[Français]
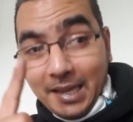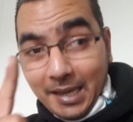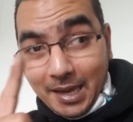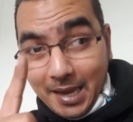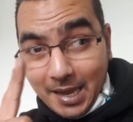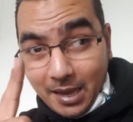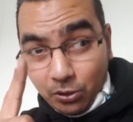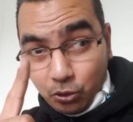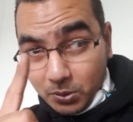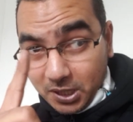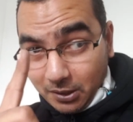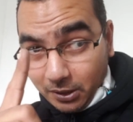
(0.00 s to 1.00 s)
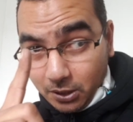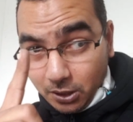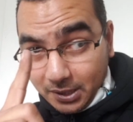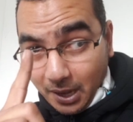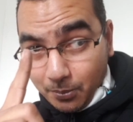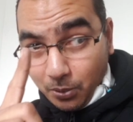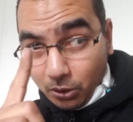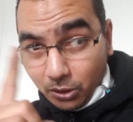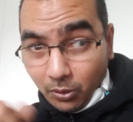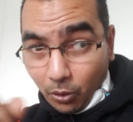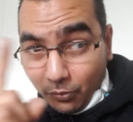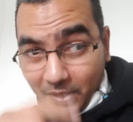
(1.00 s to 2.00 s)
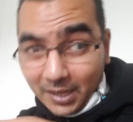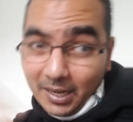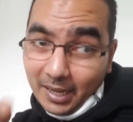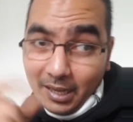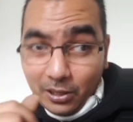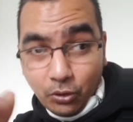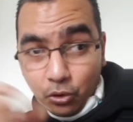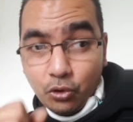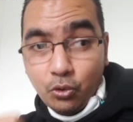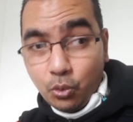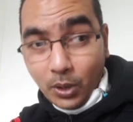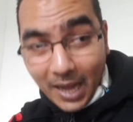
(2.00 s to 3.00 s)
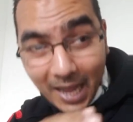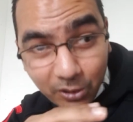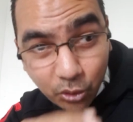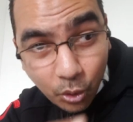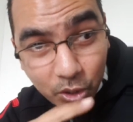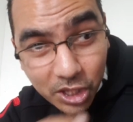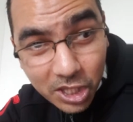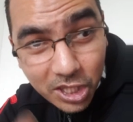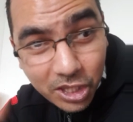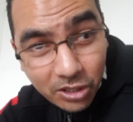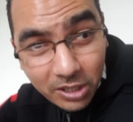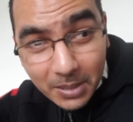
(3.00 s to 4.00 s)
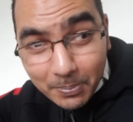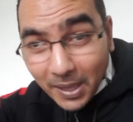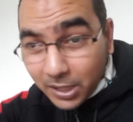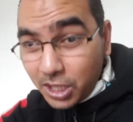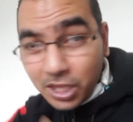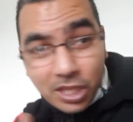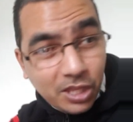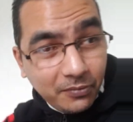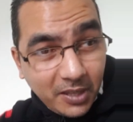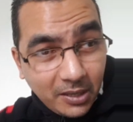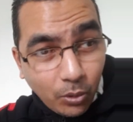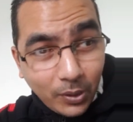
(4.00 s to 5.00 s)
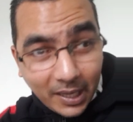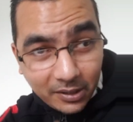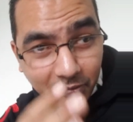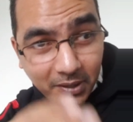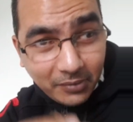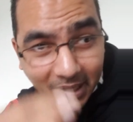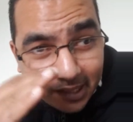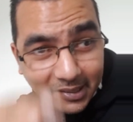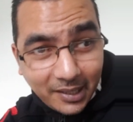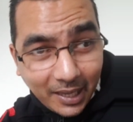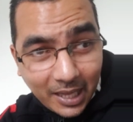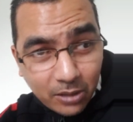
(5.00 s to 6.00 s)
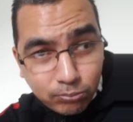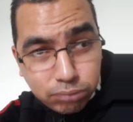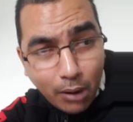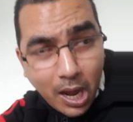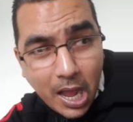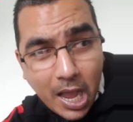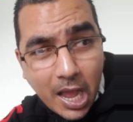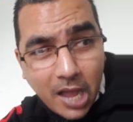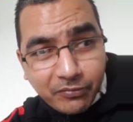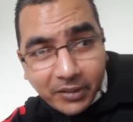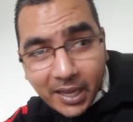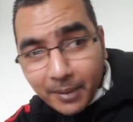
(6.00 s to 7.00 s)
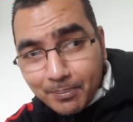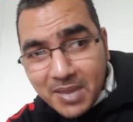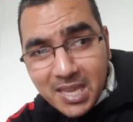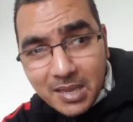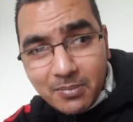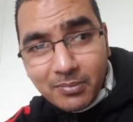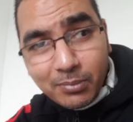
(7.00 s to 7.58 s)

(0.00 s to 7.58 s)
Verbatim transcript: Et ensuite, euh, d'abord, on revient en arrière. Donc, du coup, Rado est parti. JJV, regarde, il va casser la cage. Bah, frère, bim.